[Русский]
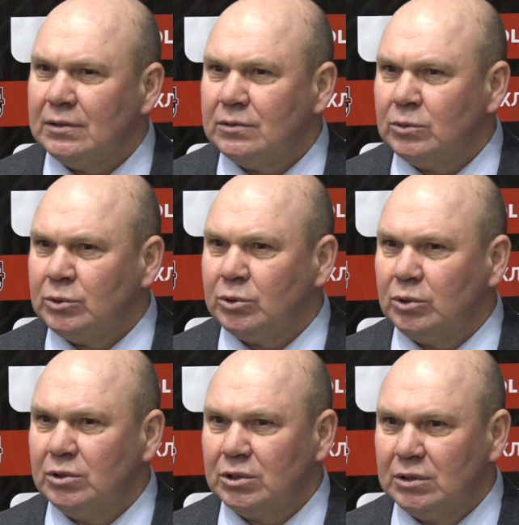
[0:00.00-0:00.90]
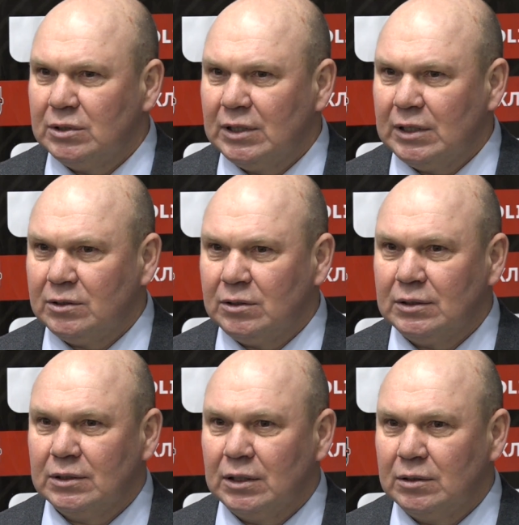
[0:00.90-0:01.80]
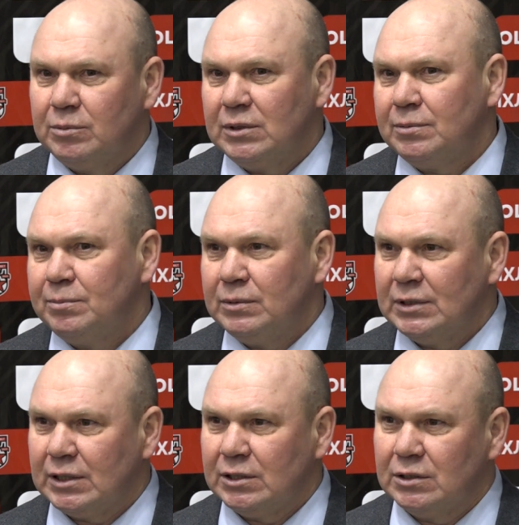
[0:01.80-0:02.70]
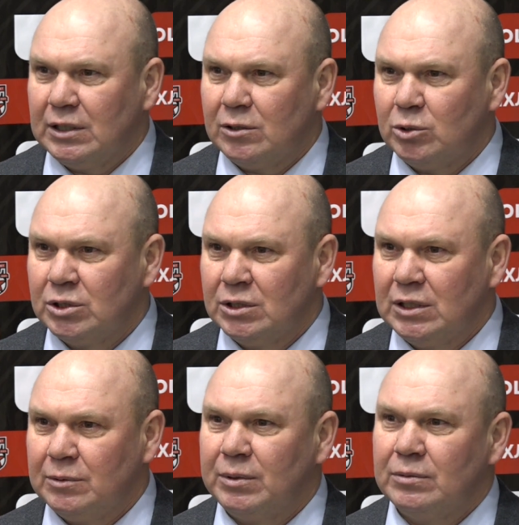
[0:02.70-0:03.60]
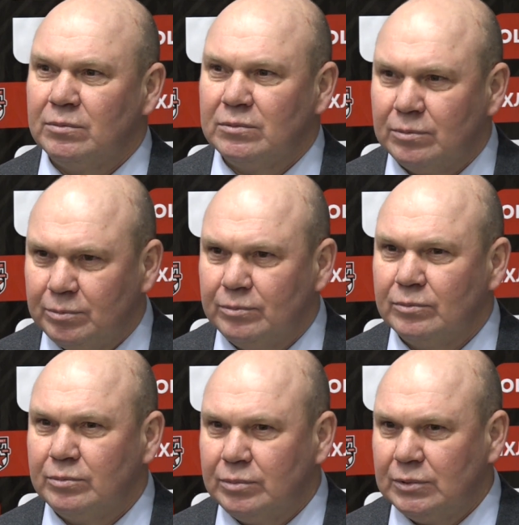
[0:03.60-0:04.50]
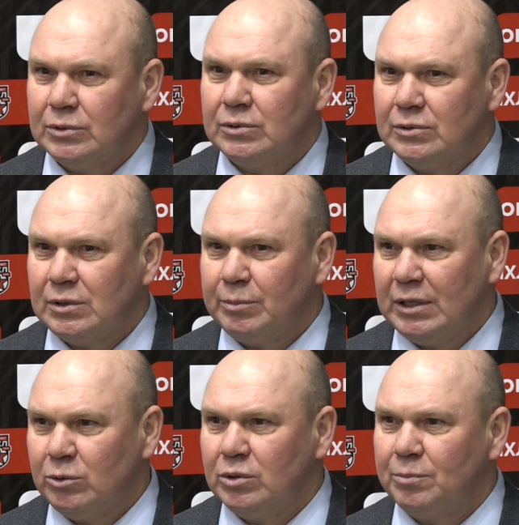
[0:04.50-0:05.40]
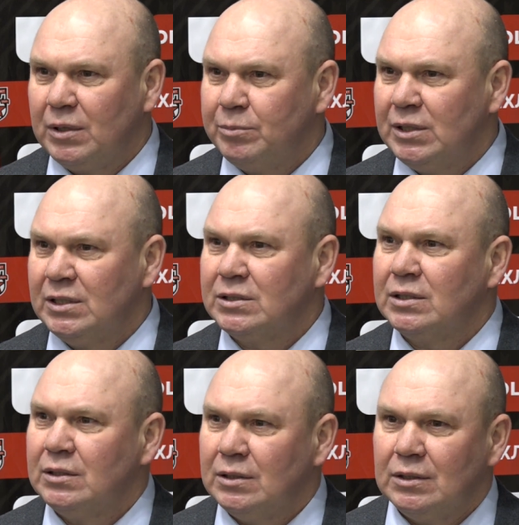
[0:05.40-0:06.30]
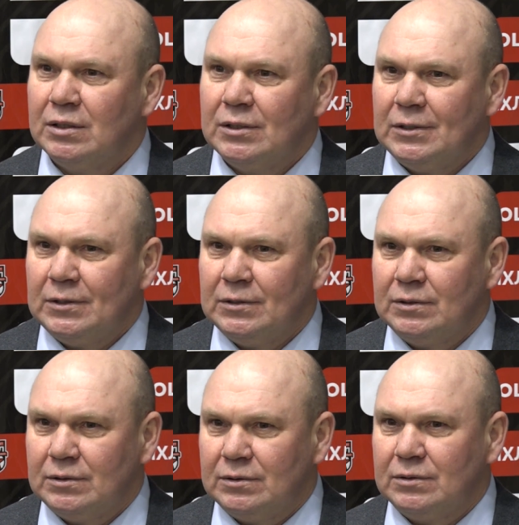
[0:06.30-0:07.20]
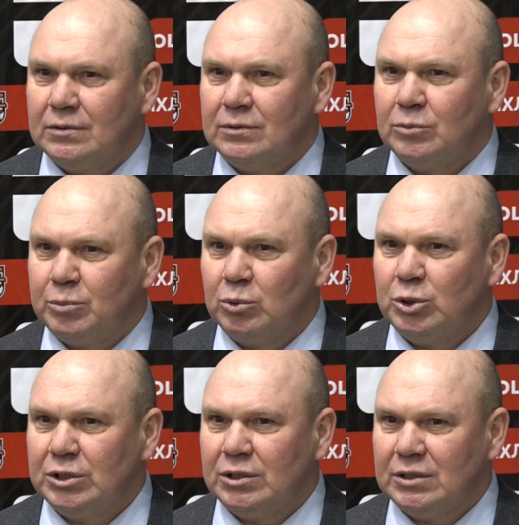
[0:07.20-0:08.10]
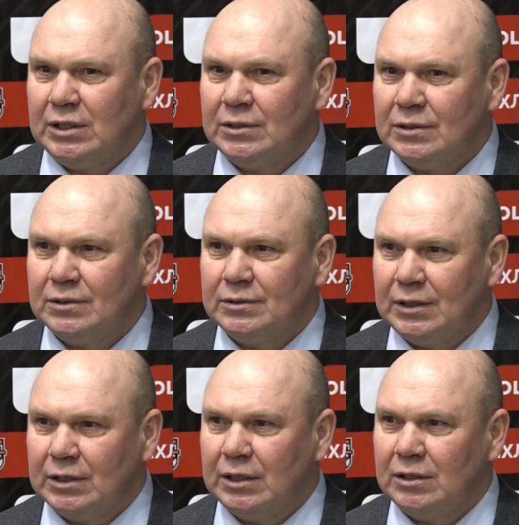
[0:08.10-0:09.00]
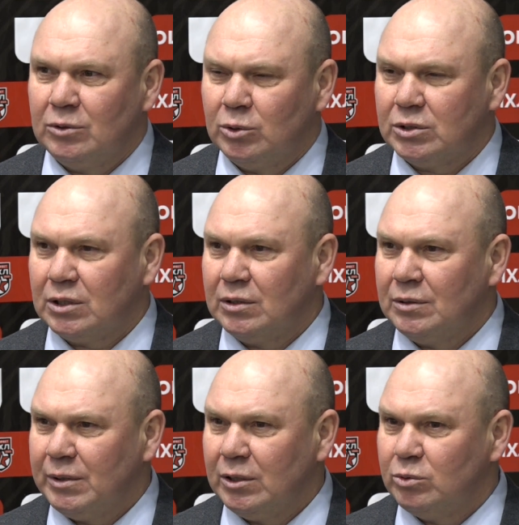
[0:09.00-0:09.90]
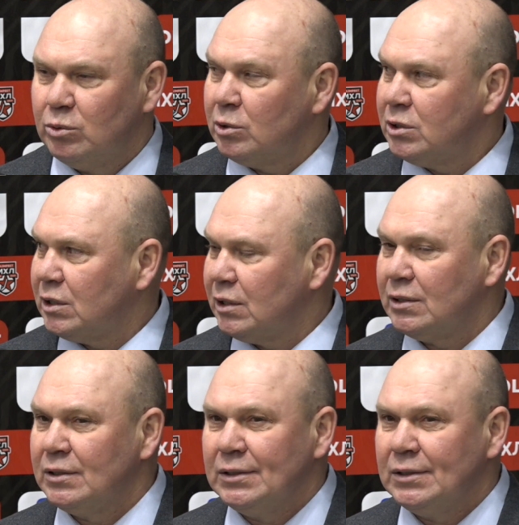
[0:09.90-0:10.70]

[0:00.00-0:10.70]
Ну, сегодняшняя игра как бы хорошая, да, по ну, обоюдно побились. Ну, получилось, да, такая острая, обоюдно острая.